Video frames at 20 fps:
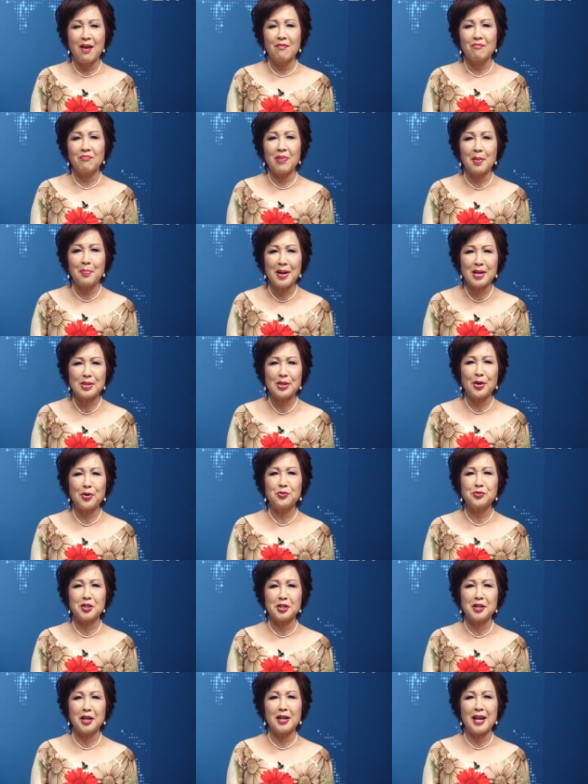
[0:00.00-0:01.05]
Bà Băng Châu
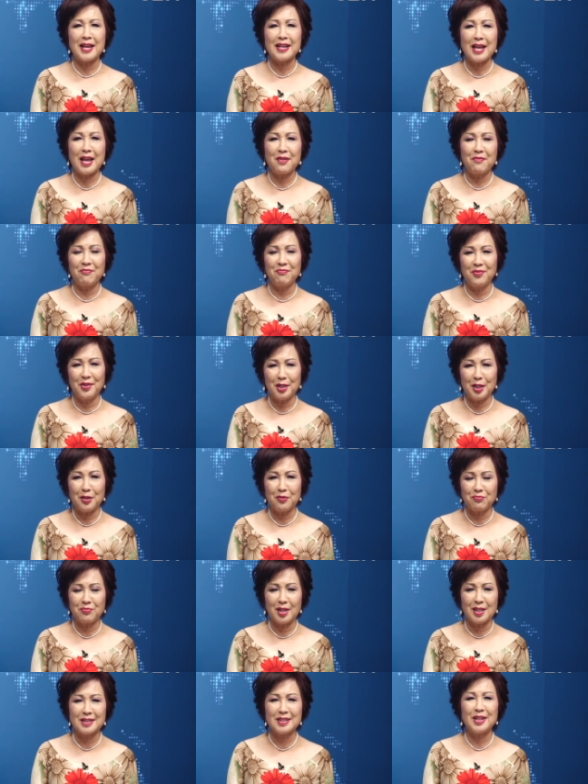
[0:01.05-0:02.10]
sẽ trở lại ngay với
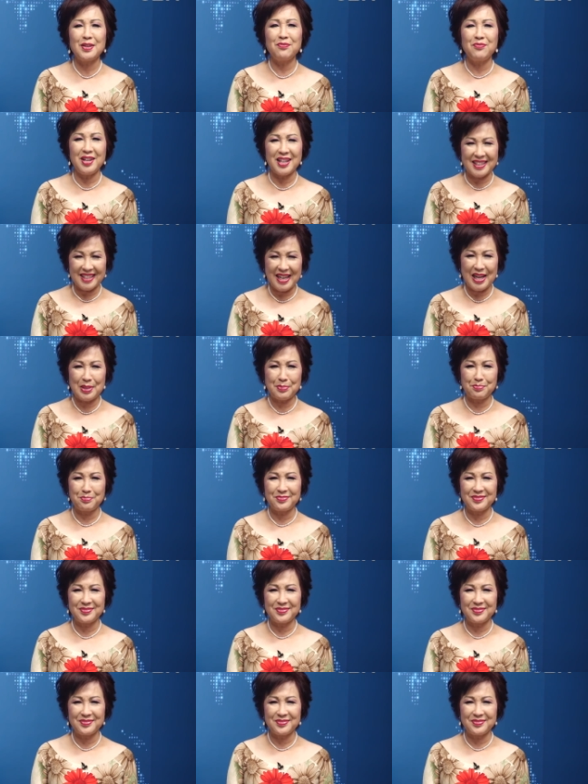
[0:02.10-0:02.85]
phần tin Việt Nam.